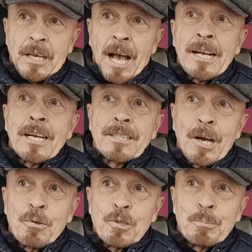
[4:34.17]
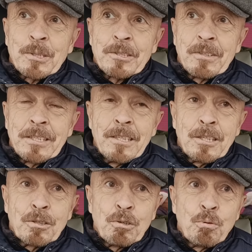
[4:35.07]
А когда уже
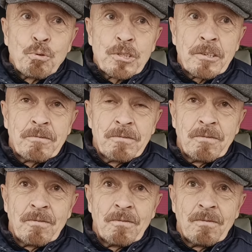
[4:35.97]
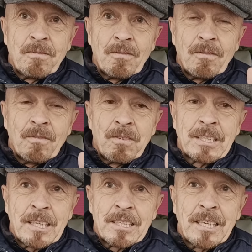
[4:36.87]
позвонили, ты уже в, в
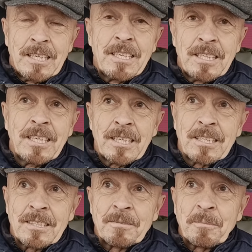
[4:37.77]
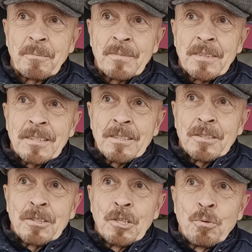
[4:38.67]
этой колее,
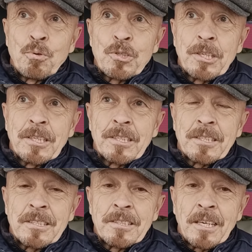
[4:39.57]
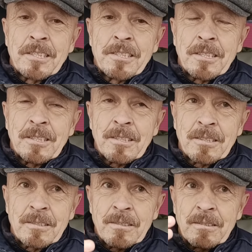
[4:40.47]
ты уже начал
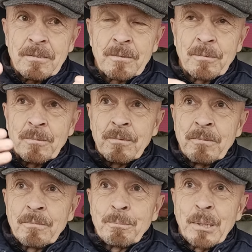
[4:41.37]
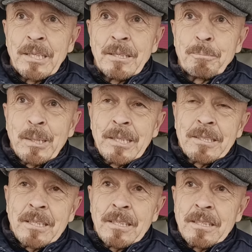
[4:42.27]
по, по
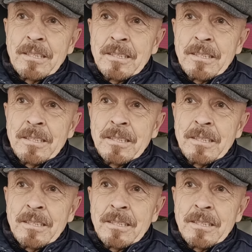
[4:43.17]
этой